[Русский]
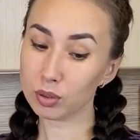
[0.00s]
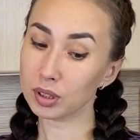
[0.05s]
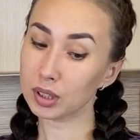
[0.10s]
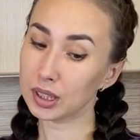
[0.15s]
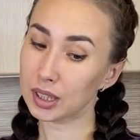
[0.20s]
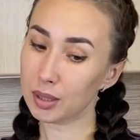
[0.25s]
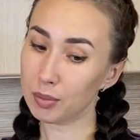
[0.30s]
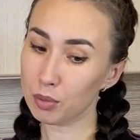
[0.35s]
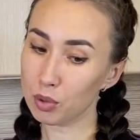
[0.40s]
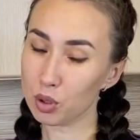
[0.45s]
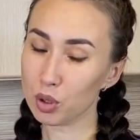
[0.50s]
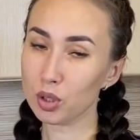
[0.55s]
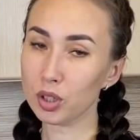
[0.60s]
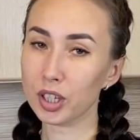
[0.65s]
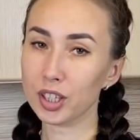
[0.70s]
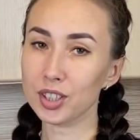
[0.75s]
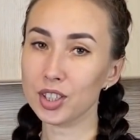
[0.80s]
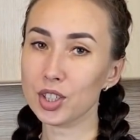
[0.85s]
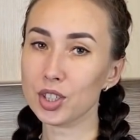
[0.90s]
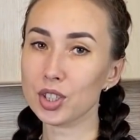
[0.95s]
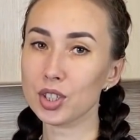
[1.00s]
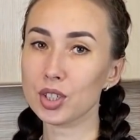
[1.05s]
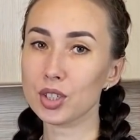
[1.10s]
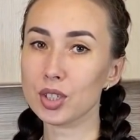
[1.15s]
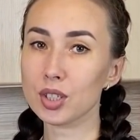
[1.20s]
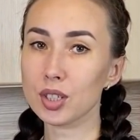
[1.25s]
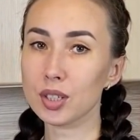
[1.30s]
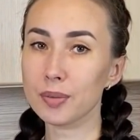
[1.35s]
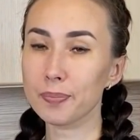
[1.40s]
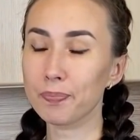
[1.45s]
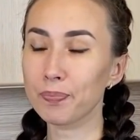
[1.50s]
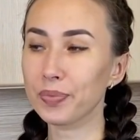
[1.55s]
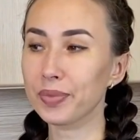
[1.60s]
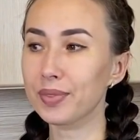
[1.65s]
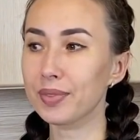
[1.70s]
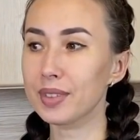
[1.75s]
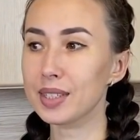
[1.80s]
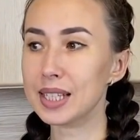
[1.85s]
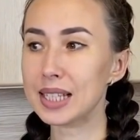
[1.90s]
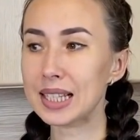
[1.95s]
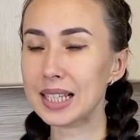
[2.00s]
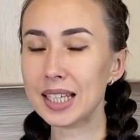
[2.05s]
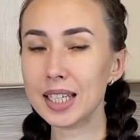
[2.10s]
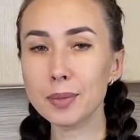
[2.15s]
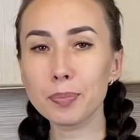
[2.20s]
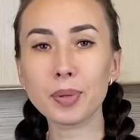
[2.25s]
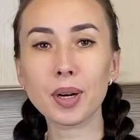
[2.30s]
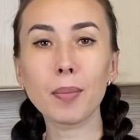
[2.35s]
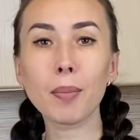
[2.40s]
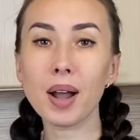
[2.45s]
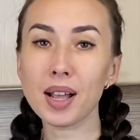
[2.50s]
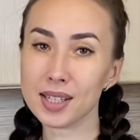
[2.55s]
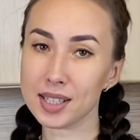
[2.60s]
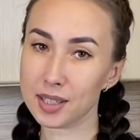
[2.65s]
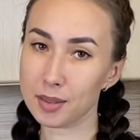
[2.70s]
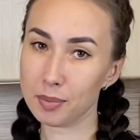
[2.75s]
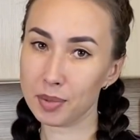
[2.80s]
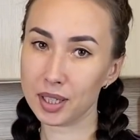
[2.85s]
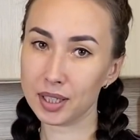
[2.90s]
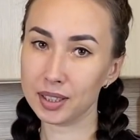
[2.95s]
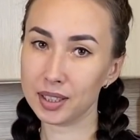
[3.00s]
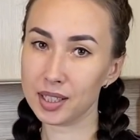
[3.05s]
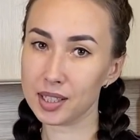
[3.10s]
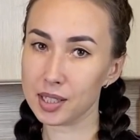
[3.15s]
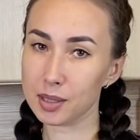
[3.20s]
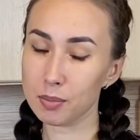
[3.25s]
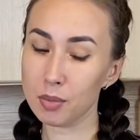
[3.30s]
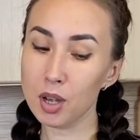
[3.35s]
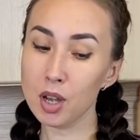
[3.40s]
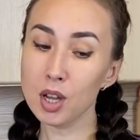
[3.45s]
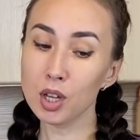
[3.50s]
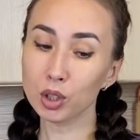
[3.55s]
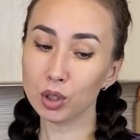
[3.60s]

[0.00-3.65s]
тогда можно, конечно же, слои промазать майонезом.